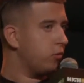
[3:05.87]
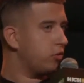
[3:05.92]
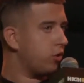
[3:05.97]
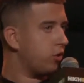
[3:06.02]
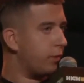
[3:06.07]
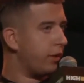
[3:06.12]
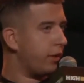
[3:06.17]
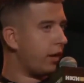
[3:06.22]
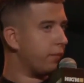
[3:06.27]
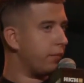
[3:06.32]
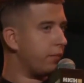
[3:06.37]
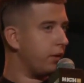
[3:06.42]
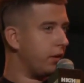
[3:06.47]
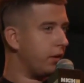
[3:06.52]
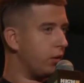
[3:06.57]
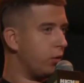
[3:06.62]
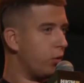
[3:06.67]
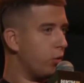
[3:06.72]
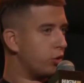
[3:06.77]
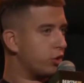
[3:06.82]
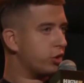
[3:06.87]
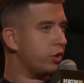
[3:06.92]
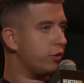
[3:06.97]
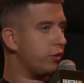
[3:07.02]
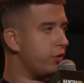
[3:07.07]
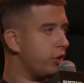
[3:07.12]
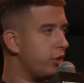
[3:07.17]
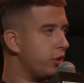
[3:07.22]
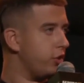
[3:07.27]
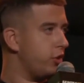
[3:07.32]
żeby jakby
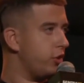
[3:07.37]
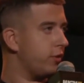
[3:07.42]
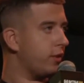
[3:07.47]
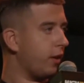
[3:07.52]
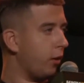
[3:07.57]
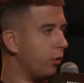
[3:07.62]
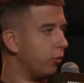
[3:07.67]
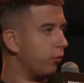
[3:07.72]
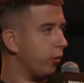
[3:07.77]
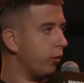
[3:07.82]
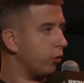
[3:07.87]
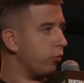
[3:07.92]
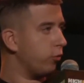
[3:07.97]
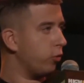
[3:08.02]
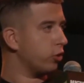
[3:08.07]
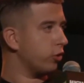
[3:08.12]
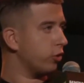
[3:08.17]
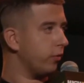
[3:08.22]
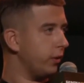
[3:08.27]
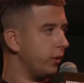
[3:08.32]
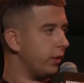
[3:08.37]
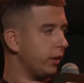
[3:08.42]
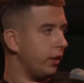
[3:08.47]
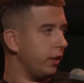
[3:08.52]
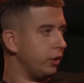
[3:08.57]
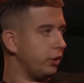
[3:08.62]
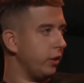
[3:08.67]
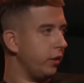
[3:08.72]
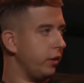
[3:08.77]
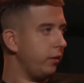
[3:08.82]
ukrzywdzić ci całą twoją twórczość w
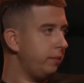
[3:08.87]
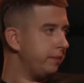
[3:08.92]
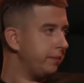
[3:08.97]
internecie?